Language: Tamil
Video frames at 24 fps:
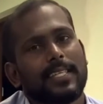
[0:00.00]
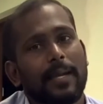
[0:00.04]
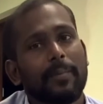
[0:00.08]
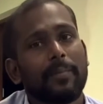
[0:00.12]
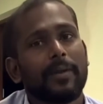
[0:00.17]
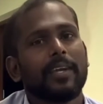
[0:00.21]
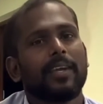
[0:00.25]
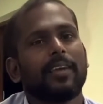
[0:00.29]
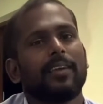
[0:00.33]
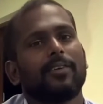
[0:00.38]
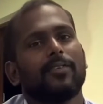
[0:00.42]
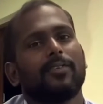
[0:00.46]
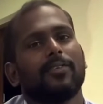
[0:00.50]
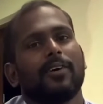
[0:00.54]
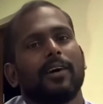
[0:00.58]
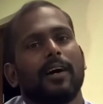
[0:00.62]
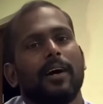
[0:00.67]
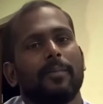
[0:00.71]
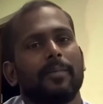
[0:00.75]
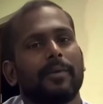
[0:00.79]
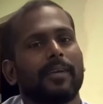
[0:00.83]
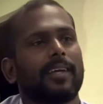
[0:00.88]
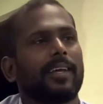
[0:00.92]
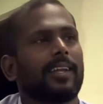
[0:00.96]
சேமிக்கணும்
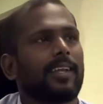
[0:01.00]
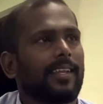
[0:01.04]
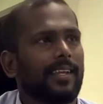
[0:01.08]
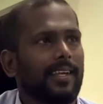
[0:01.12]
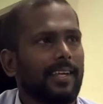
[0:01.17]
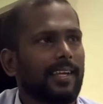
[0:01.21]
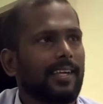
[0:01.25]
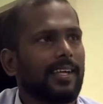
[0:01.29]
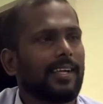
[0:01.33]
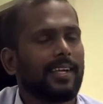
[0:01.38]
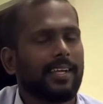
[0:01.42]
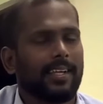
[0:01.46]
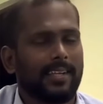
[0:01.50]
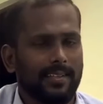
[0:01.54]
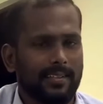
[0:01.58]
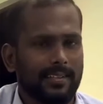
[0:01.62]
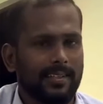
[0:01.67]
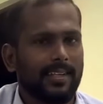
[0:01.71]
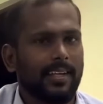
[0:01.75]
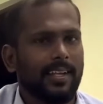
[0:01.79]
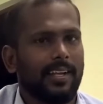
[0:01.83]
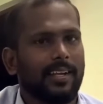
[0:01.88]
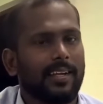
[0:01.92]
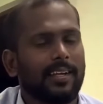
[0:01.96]
அப்படிங்கிறதே
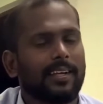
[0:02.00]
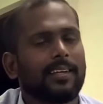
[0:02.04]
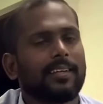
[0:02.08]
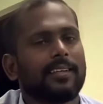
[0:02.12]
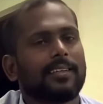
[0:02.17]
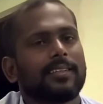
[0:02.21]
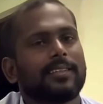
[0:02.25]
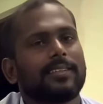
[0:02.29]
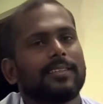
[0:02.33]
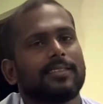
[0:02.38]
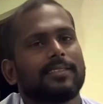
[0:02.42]
எனக்கு